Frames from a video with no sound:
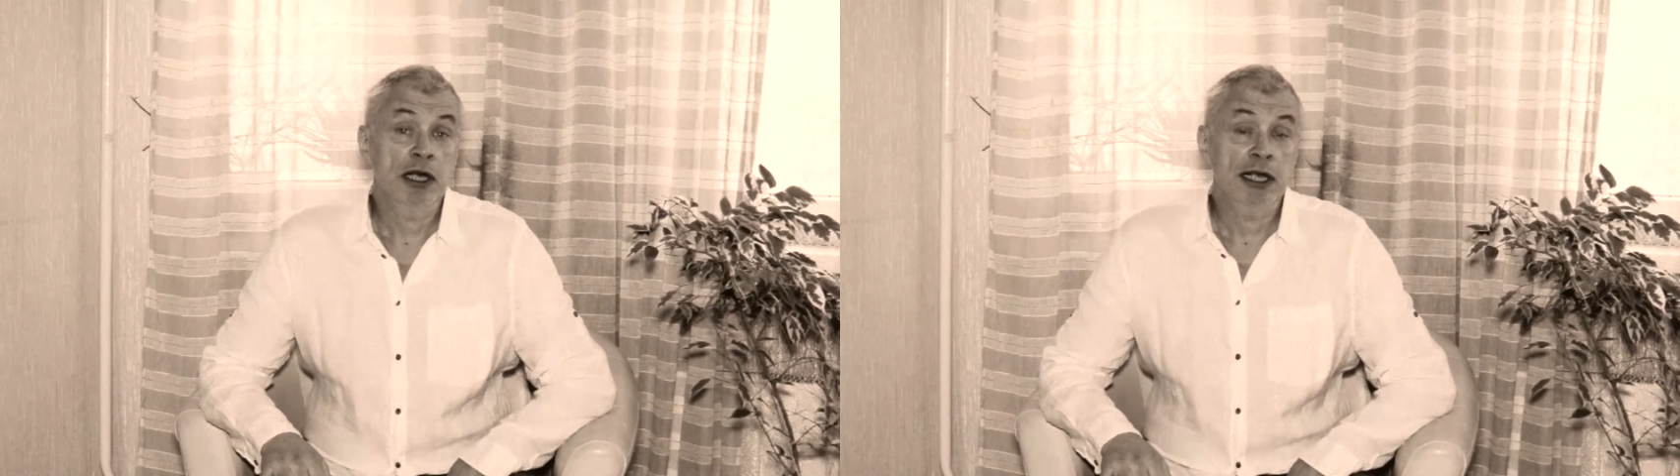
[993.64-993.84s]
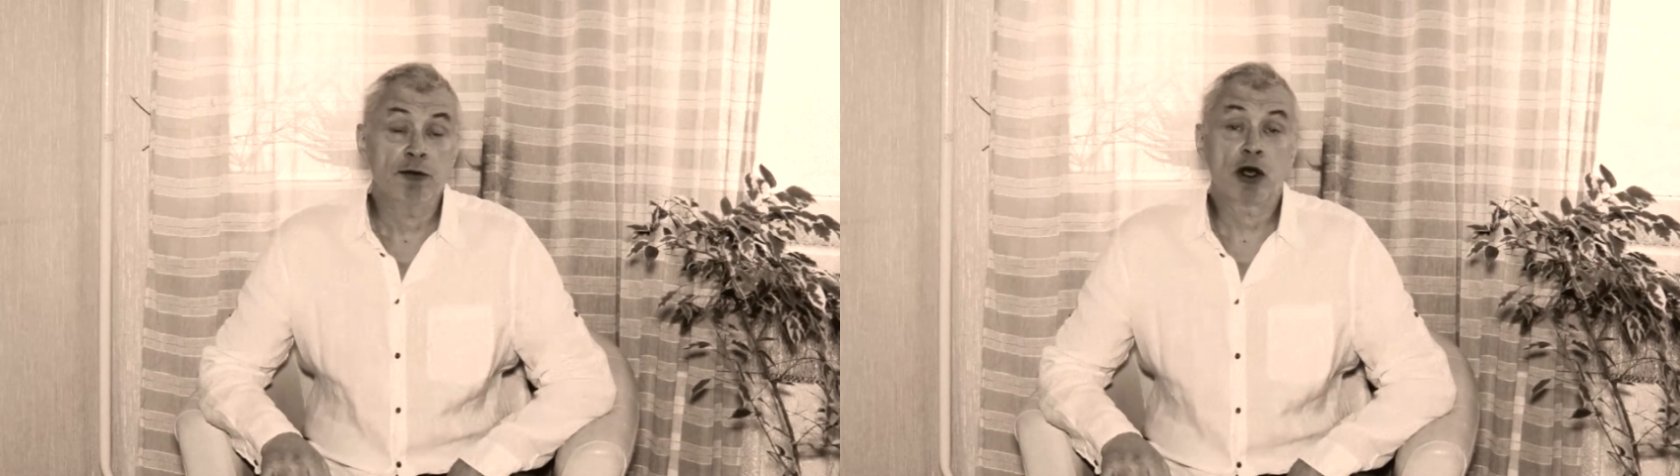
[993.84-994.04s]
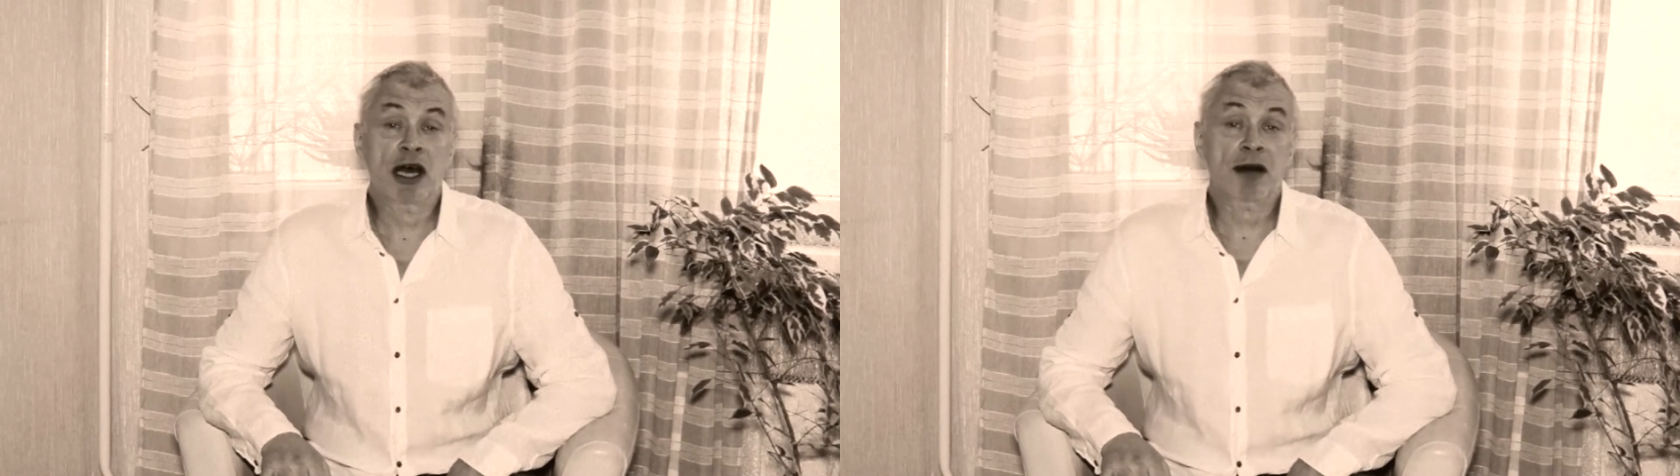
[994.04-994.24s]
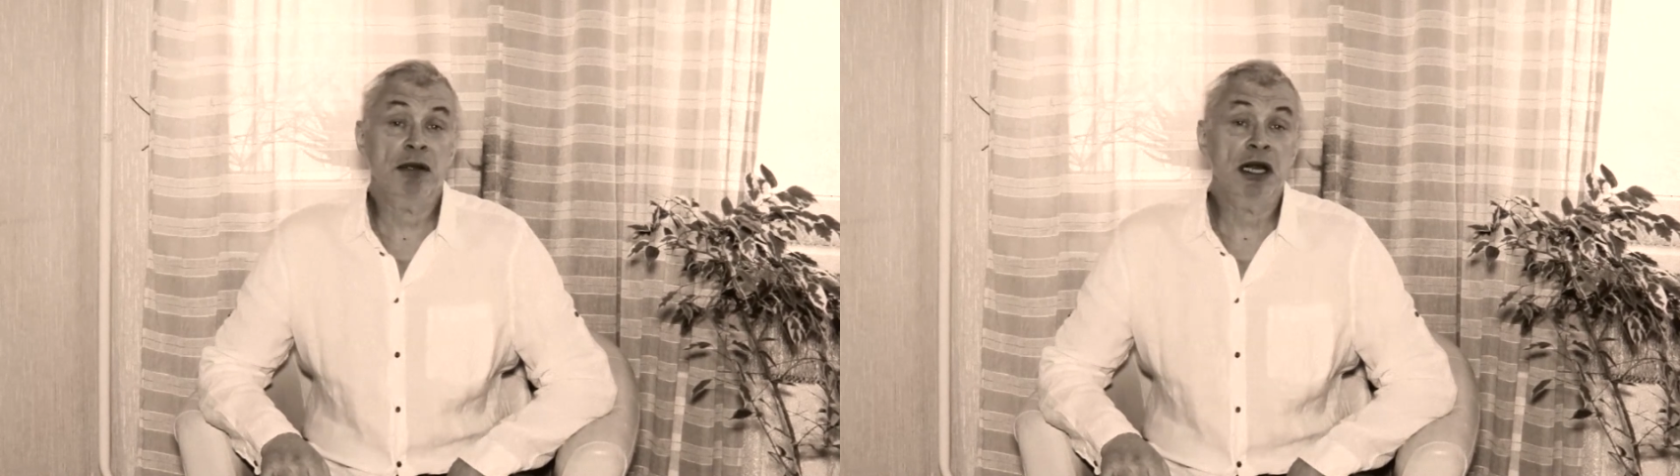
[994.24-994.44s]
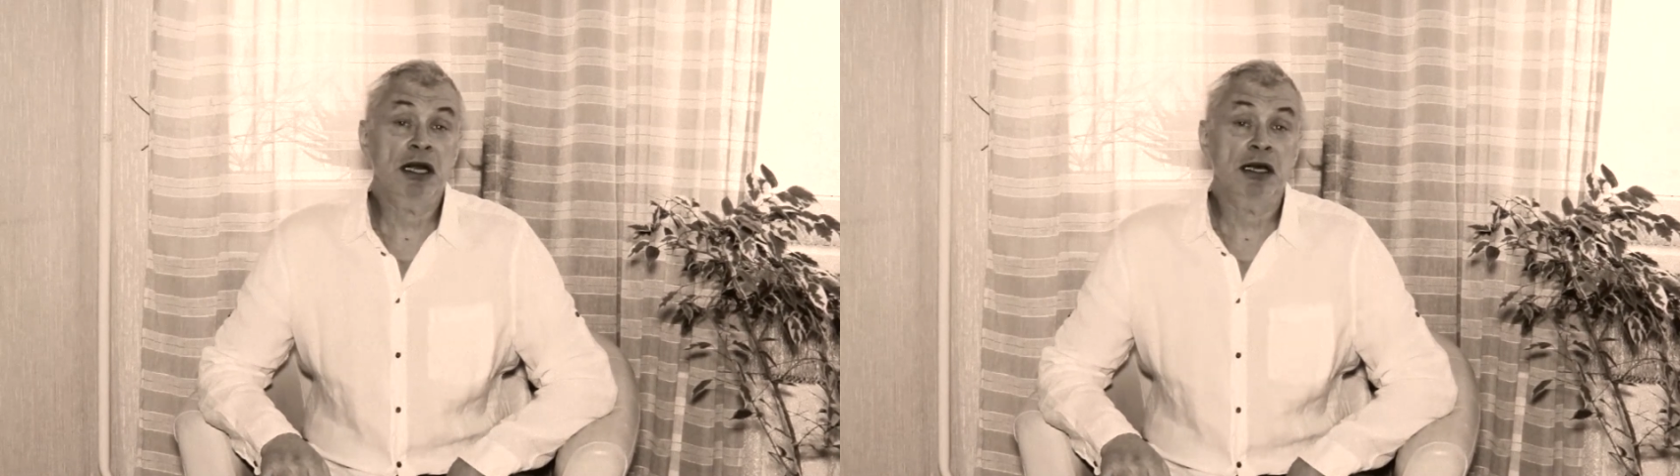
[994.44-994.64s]
Его
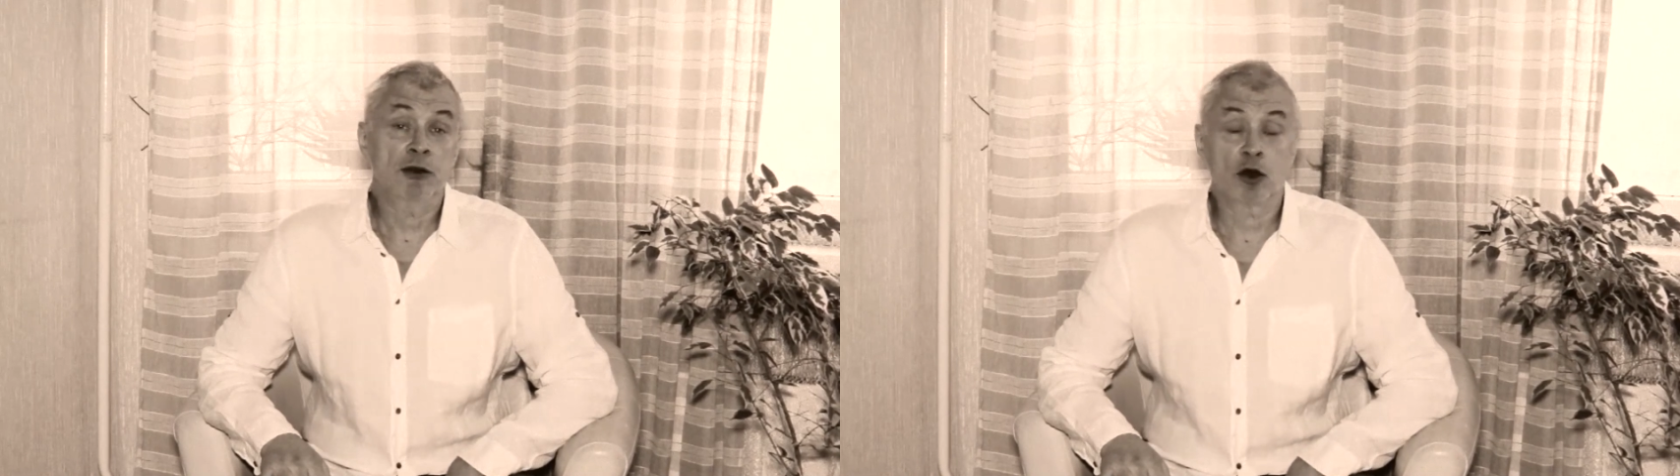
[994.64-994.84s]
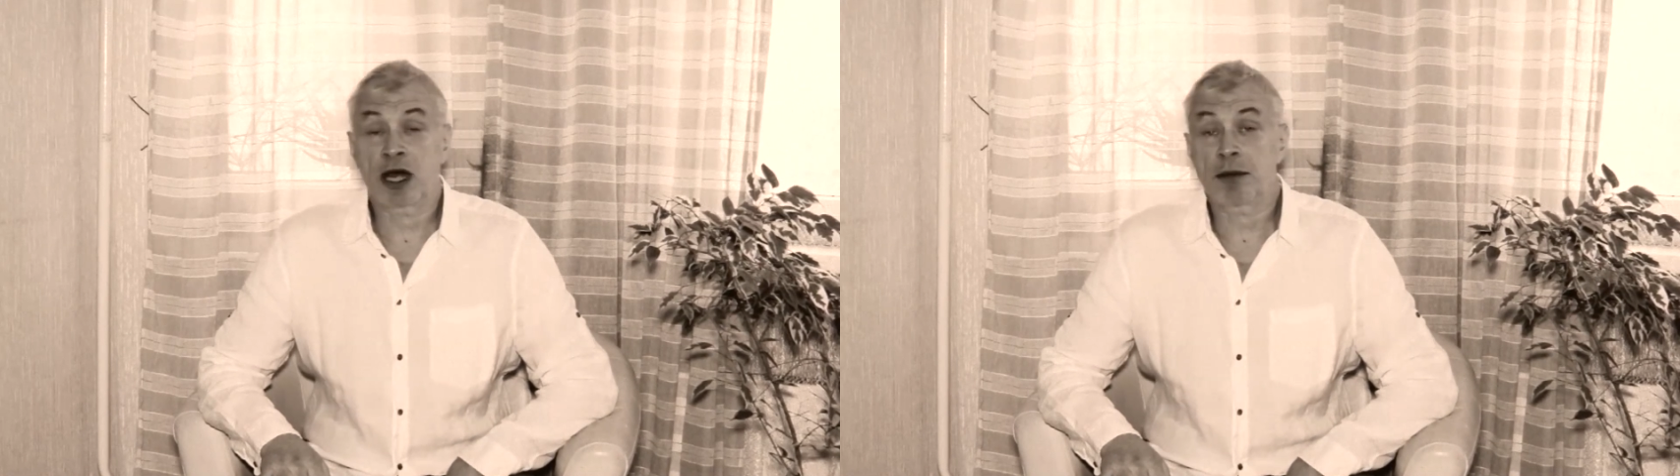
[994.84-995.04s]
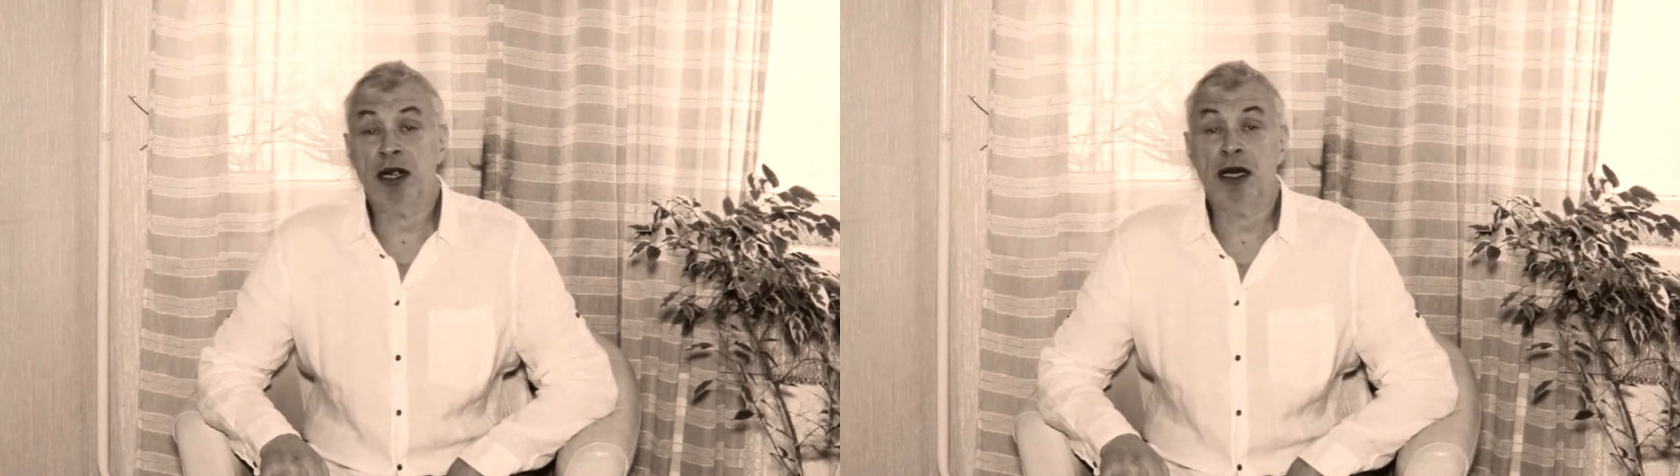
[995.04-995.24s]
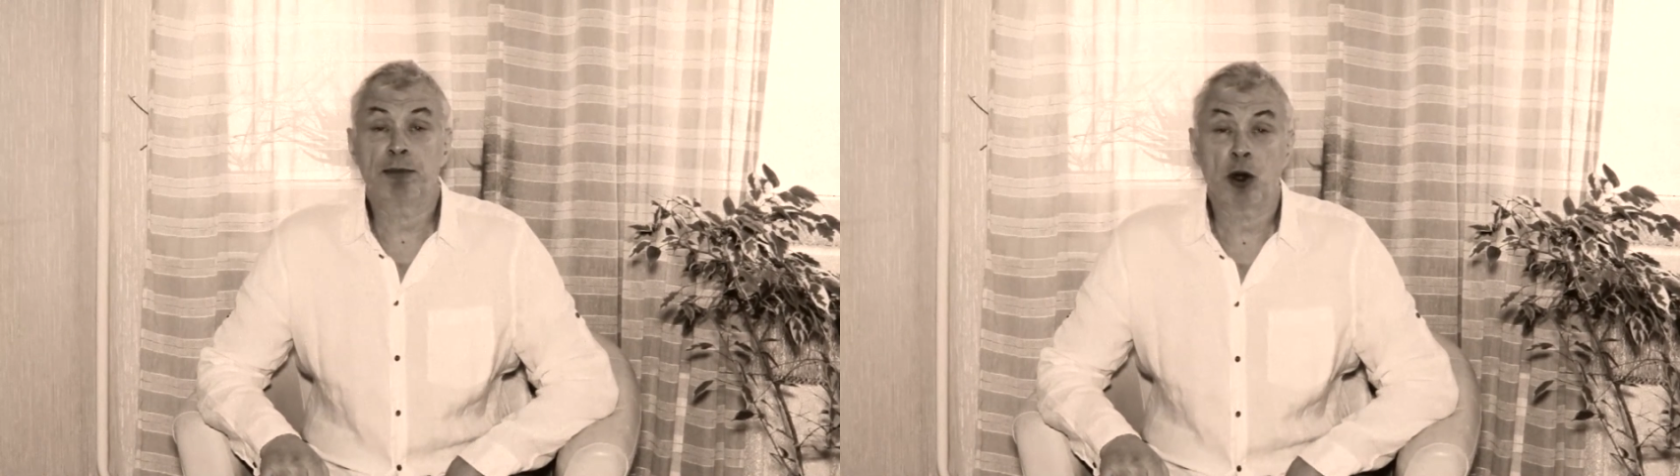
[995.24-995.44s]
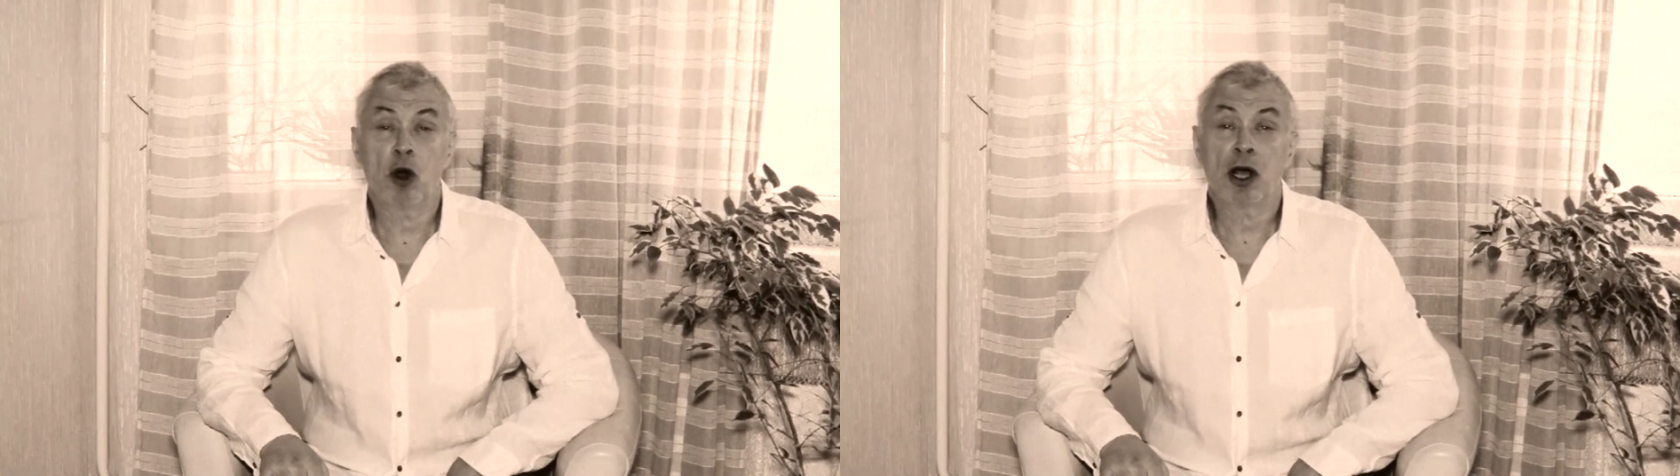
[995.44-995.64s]
кормили, но кормили
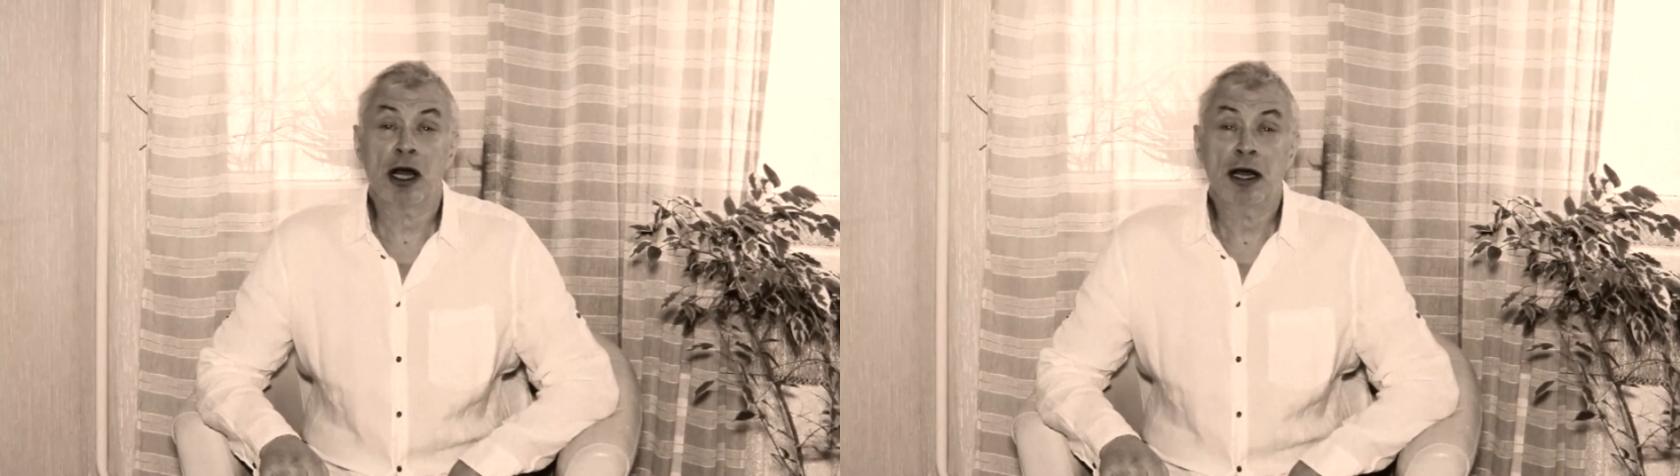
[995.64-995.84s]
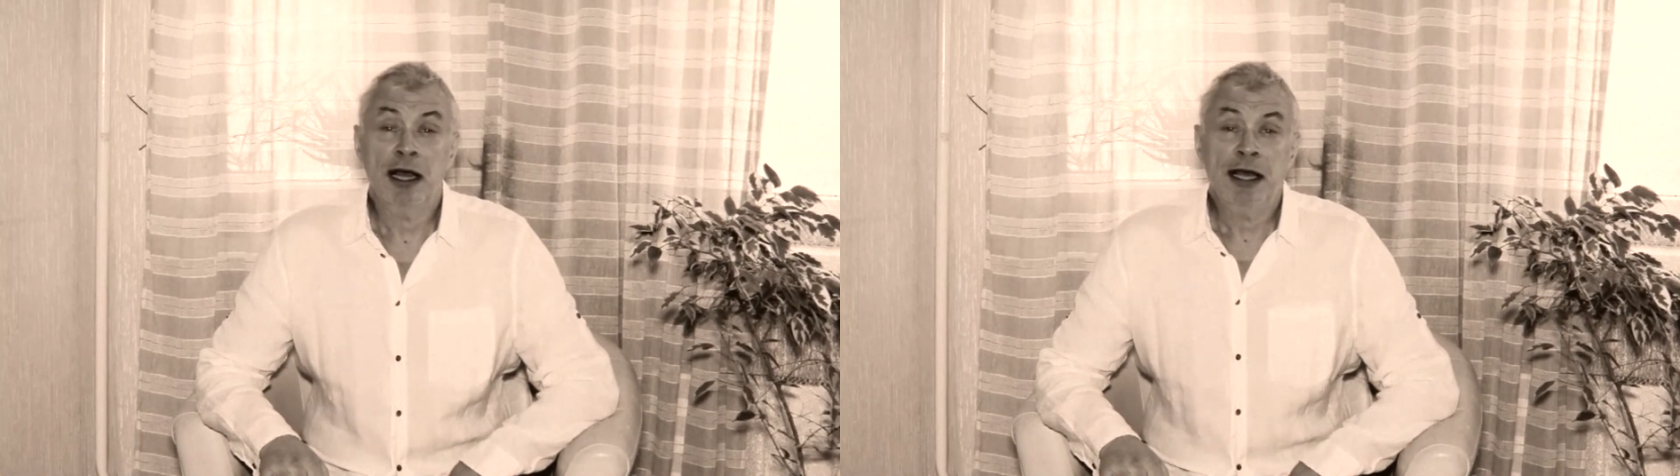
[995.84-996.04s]
плохо.